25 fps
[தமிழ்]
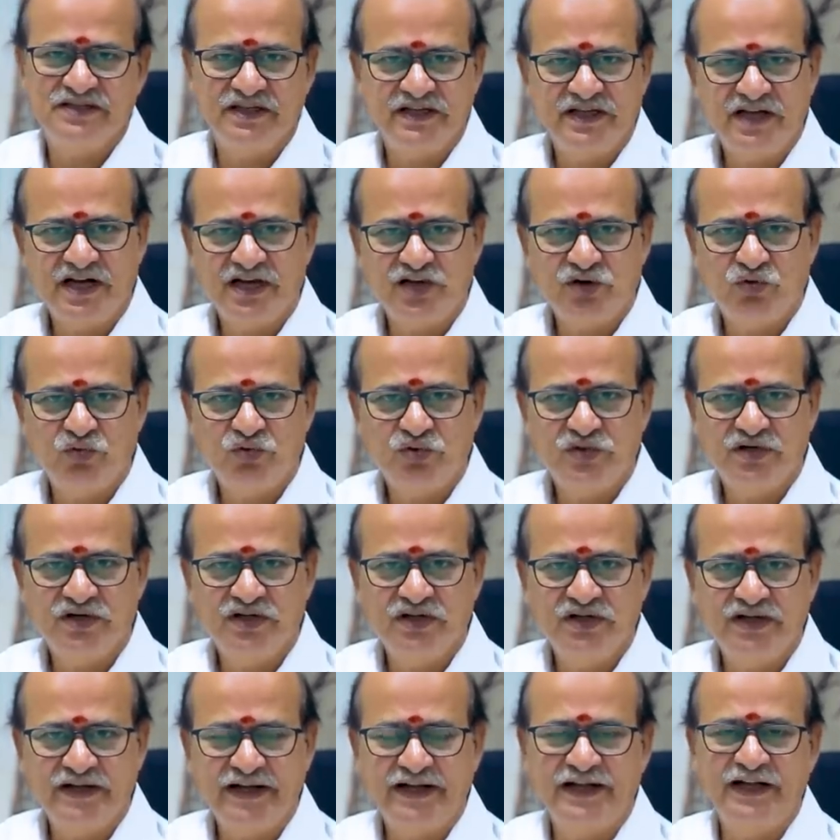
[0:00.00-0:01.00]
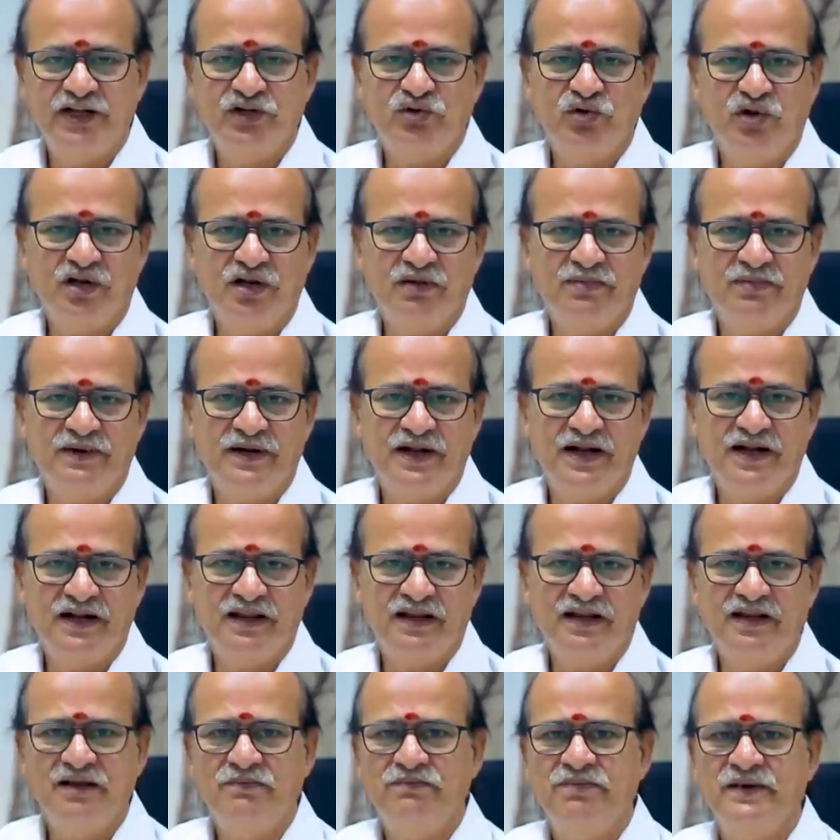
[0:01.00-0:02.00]
செய்யாட்ட விட்டுடு என்னை
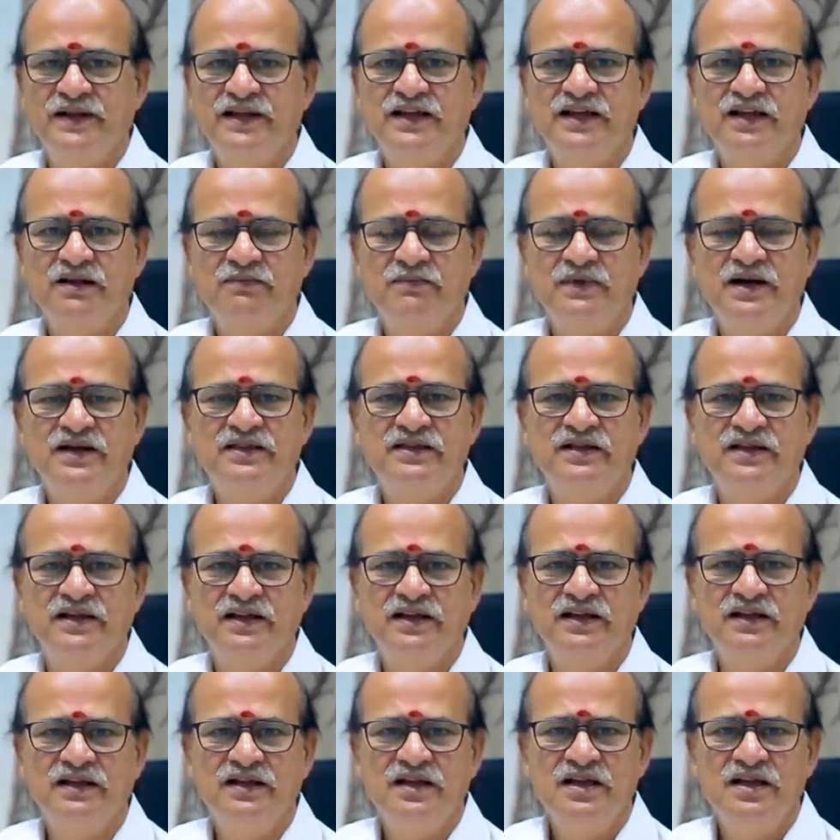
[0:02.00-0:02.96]
தொல்லப்படாத இப்படிங்கிற மாதிரி